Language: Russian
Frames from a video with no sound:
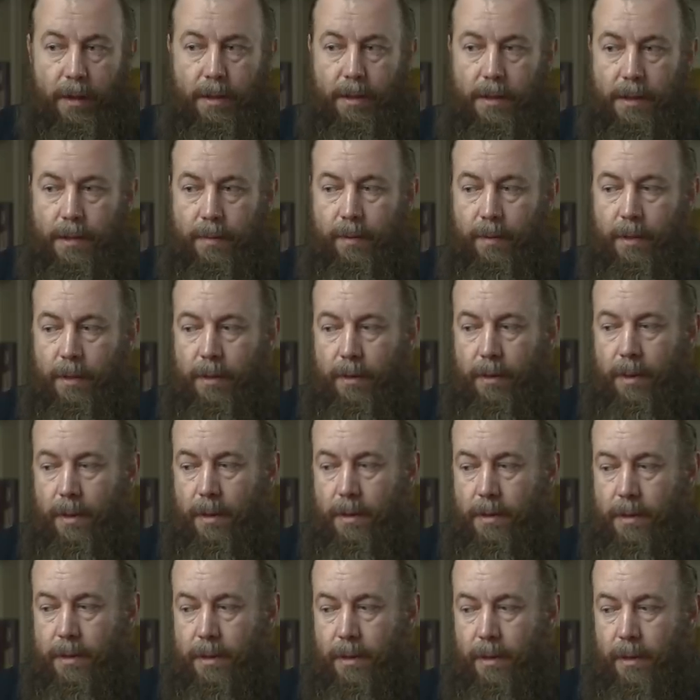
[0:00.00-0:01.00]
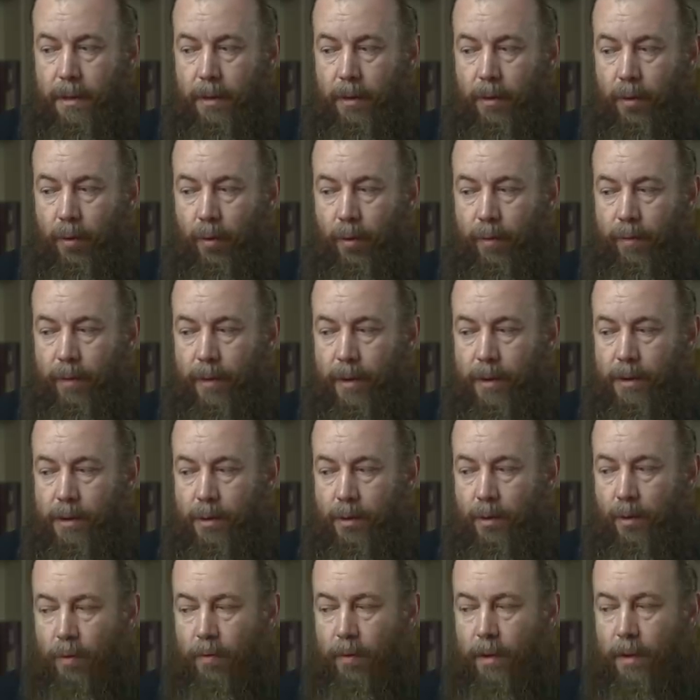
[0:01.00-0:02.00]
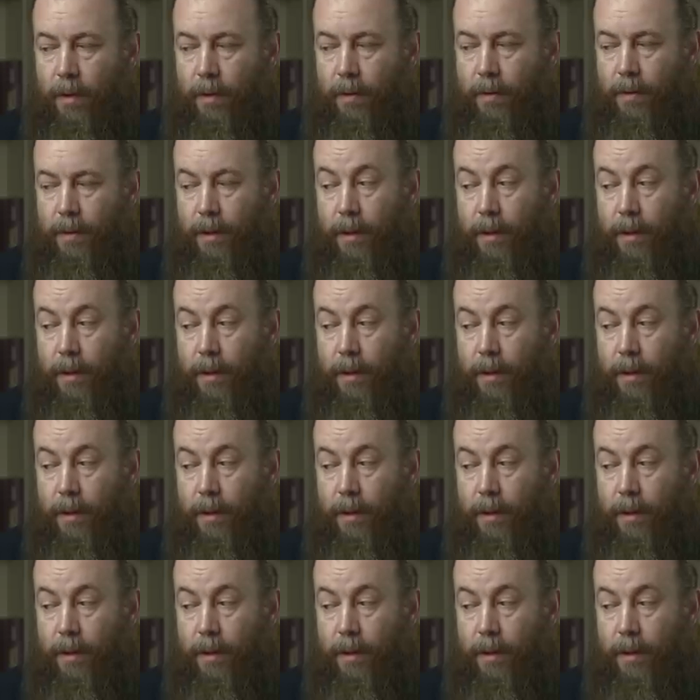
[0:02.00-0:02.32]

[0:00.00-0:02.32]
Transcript: Действительно, если кровь Христова